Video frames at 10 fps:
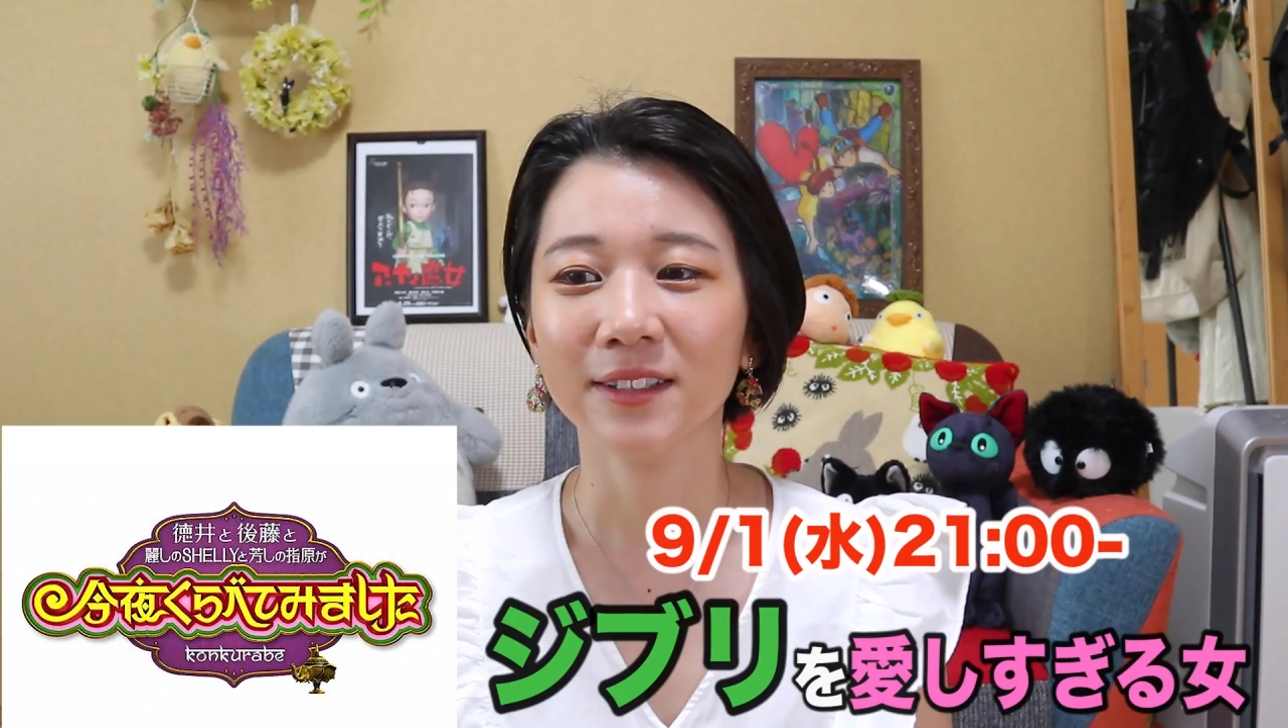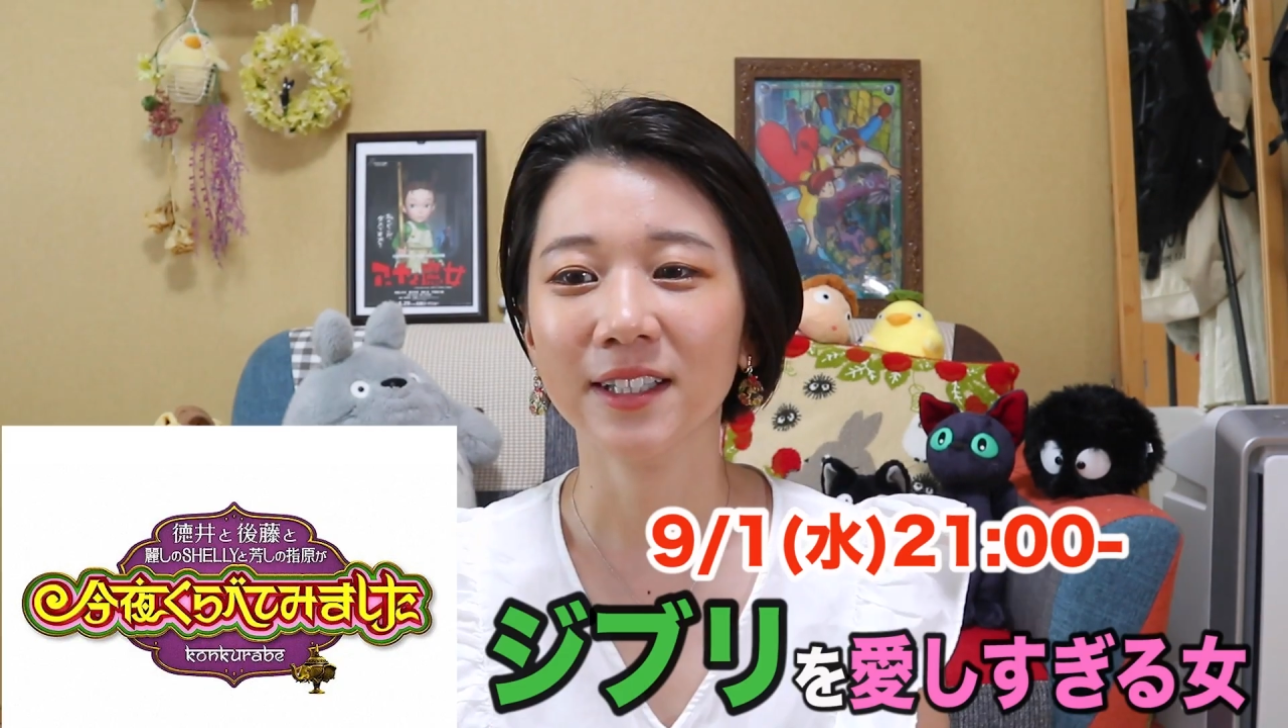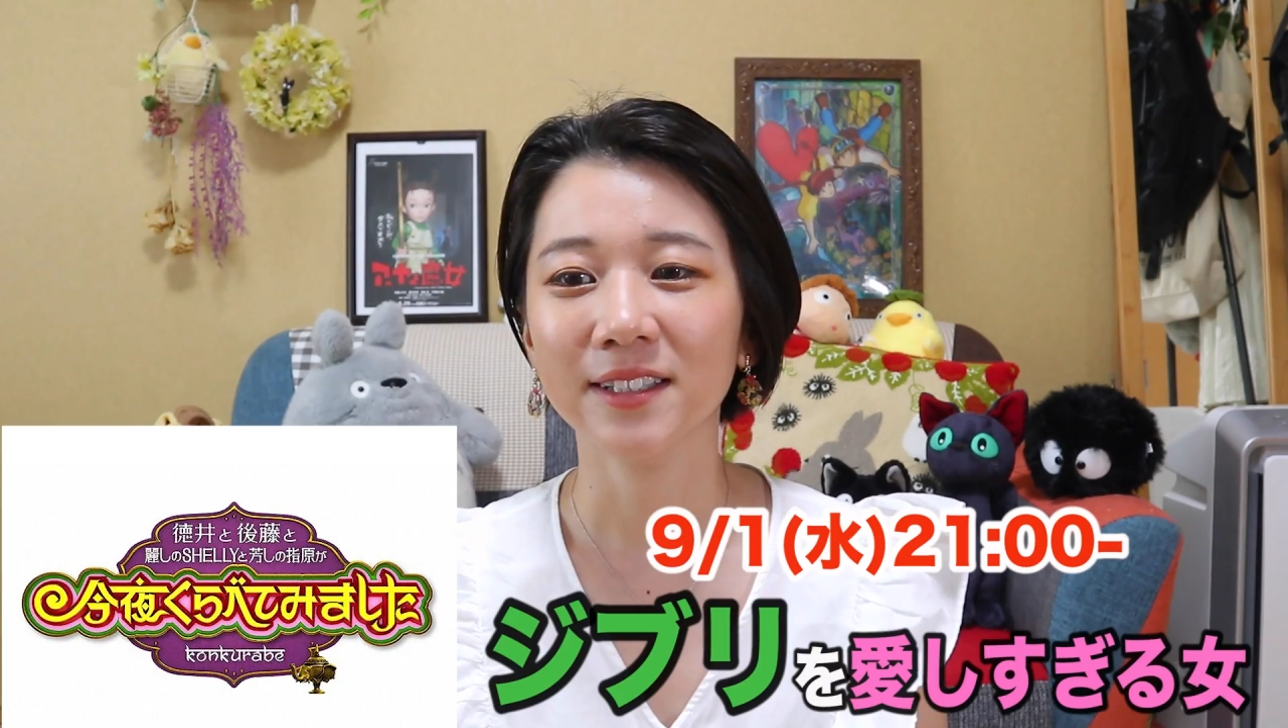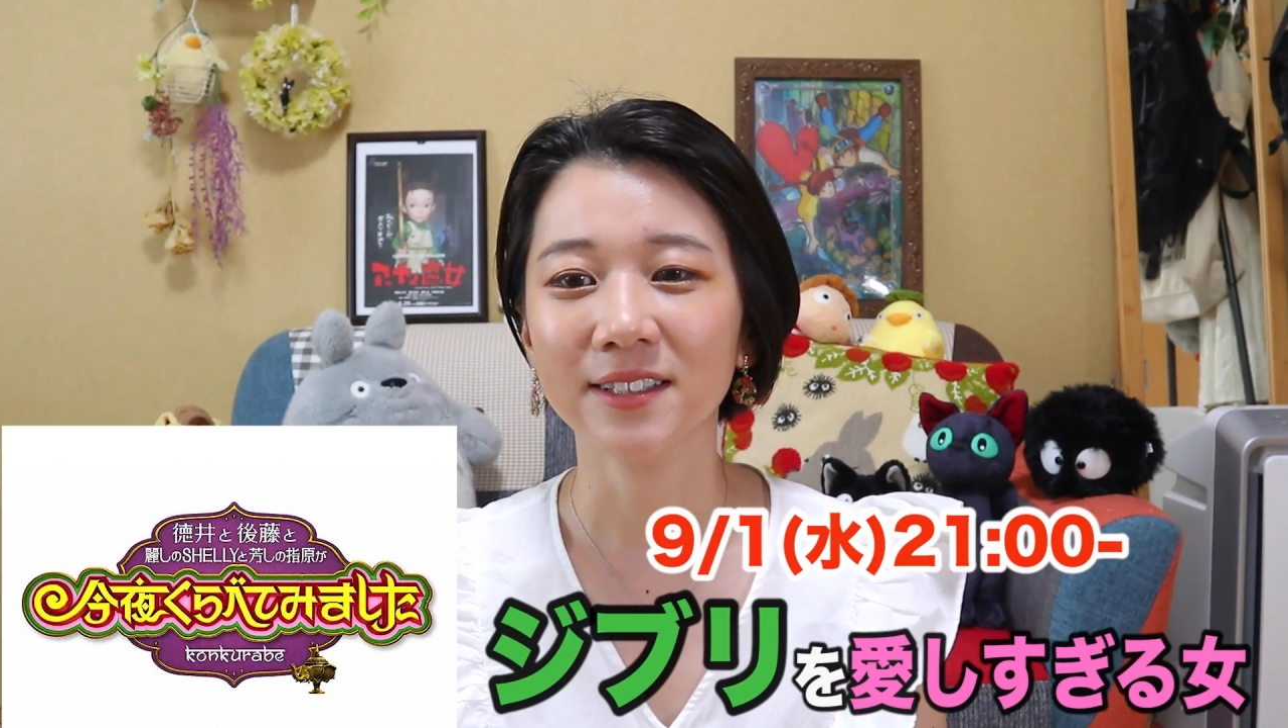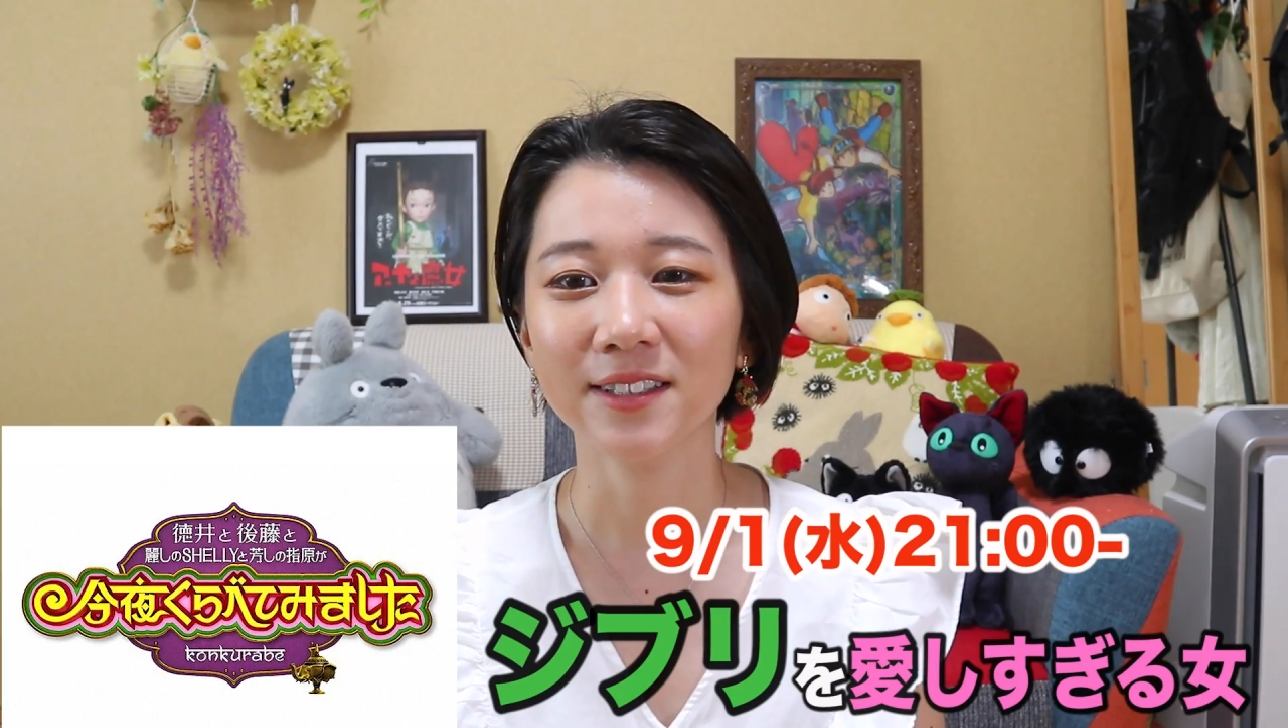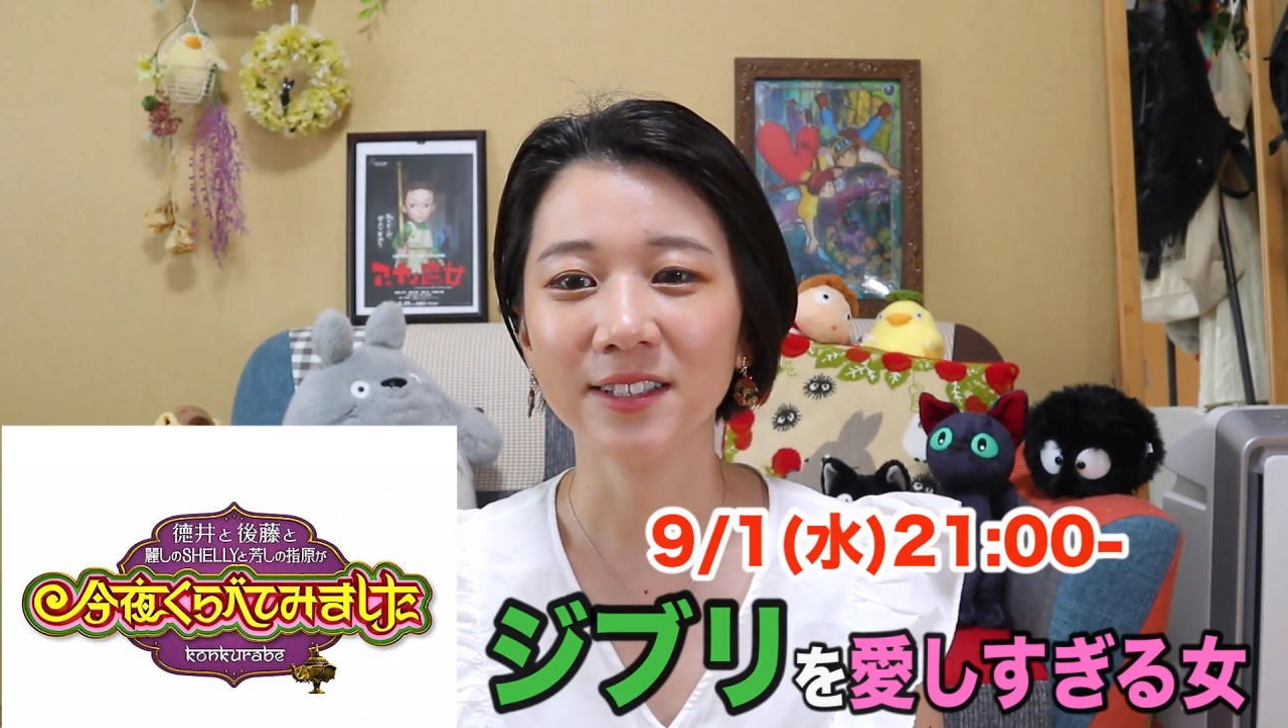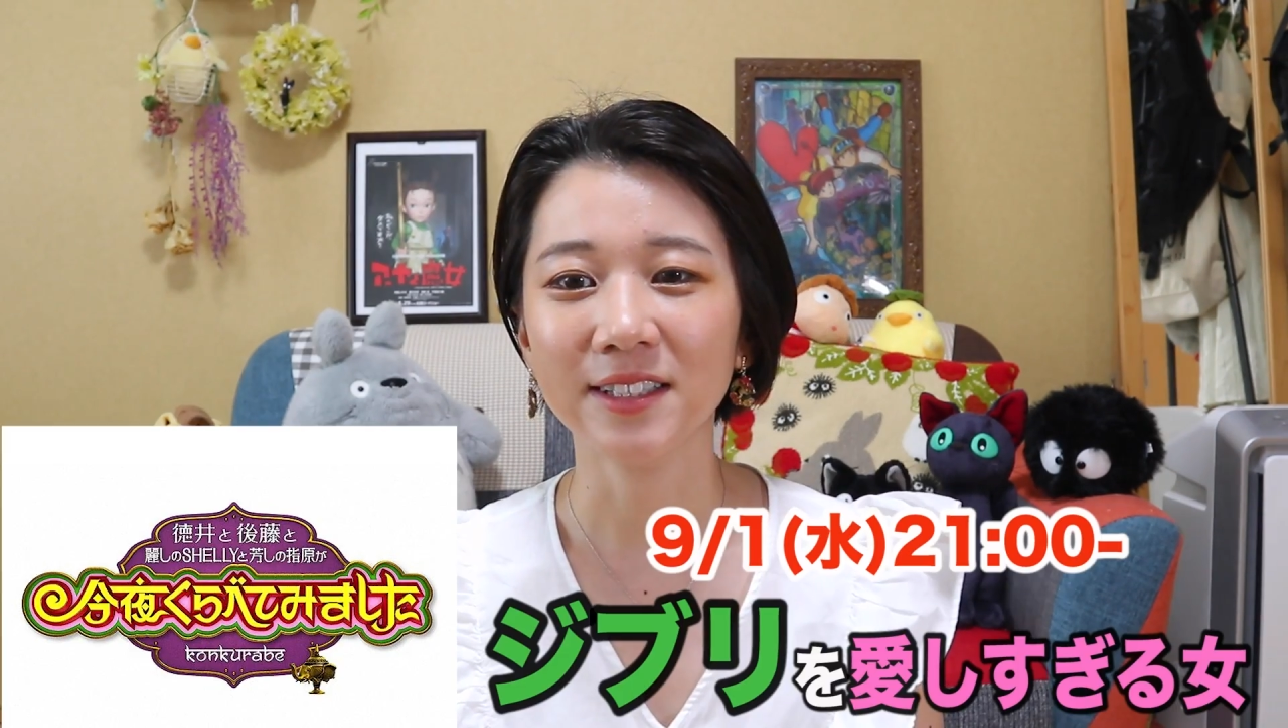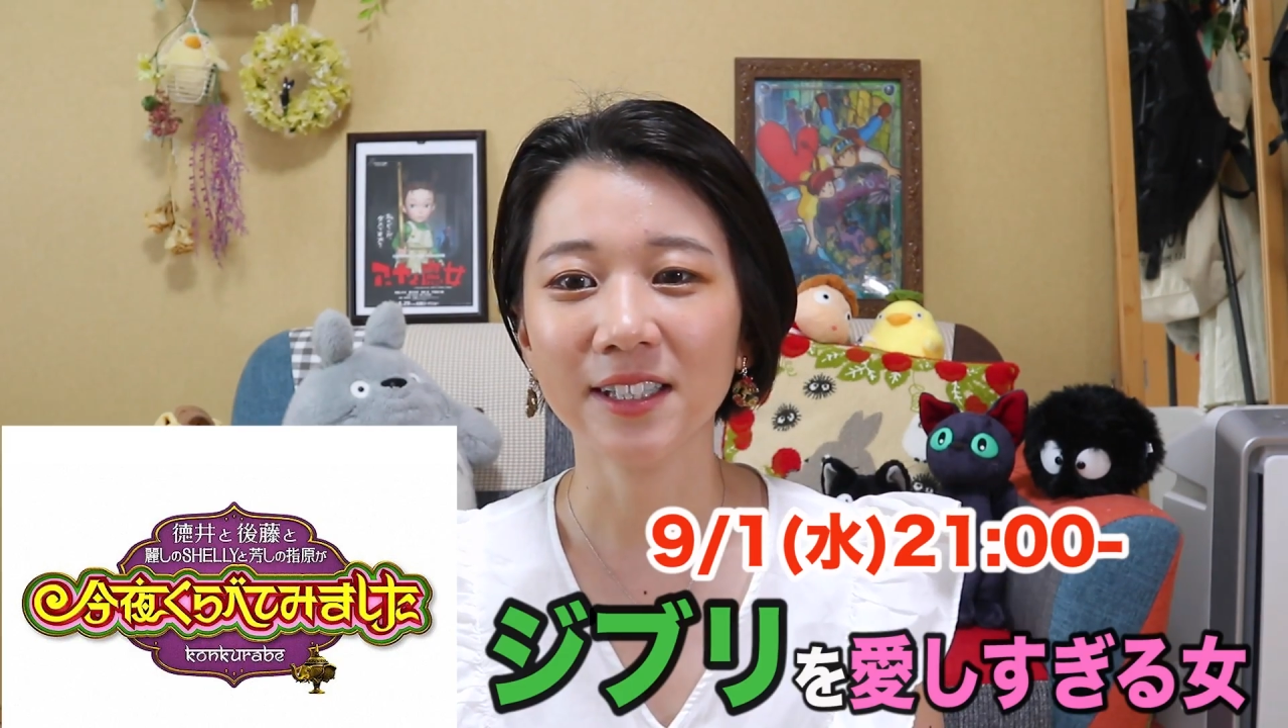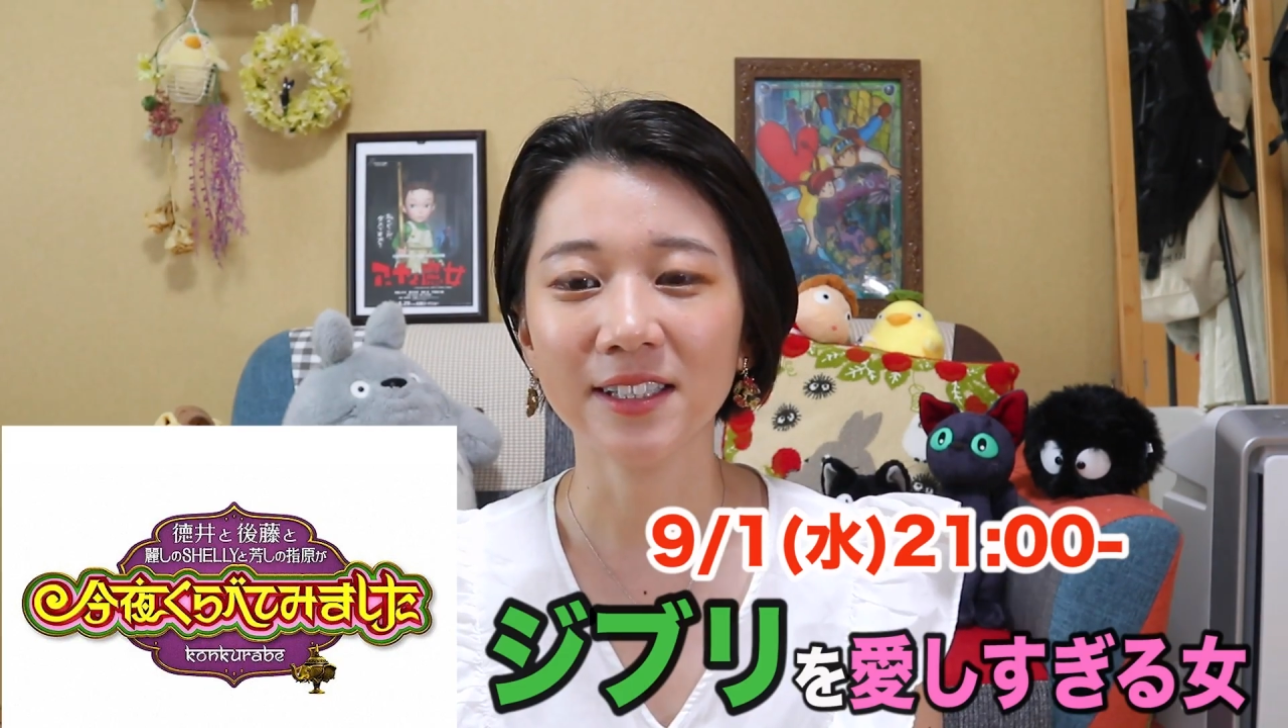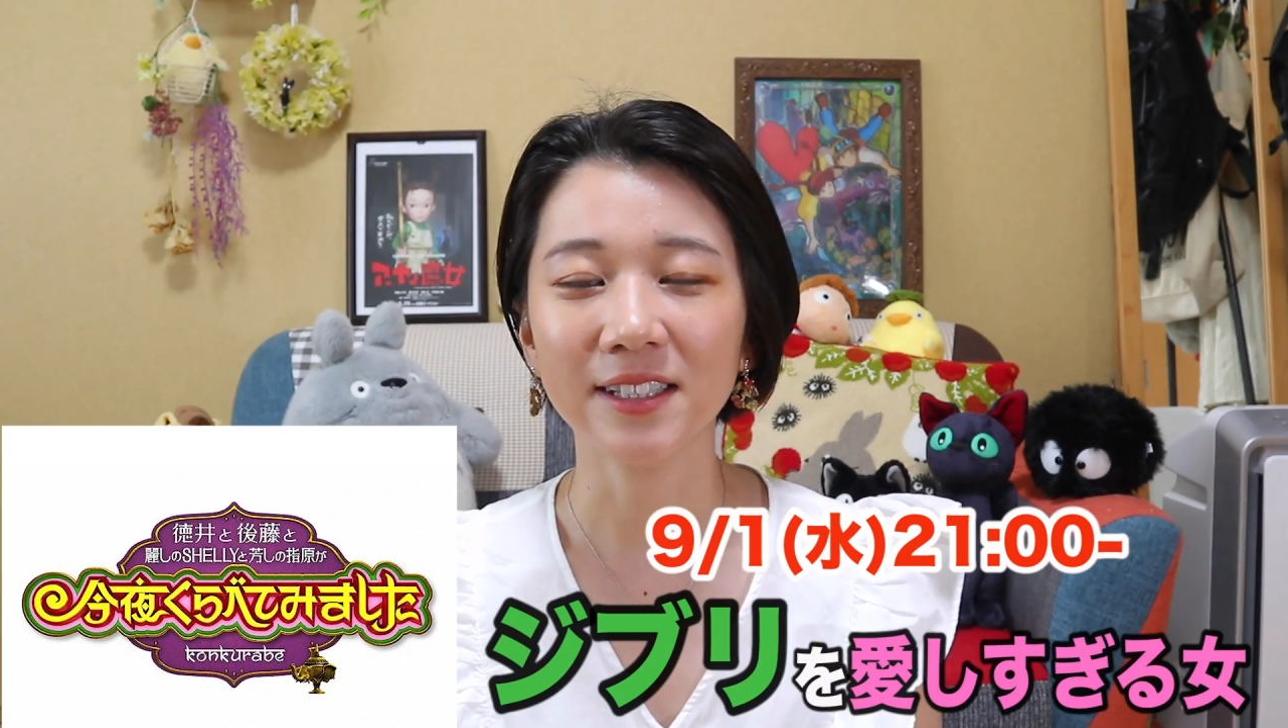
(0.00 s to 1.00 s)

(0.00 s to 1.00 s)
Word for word: 9月1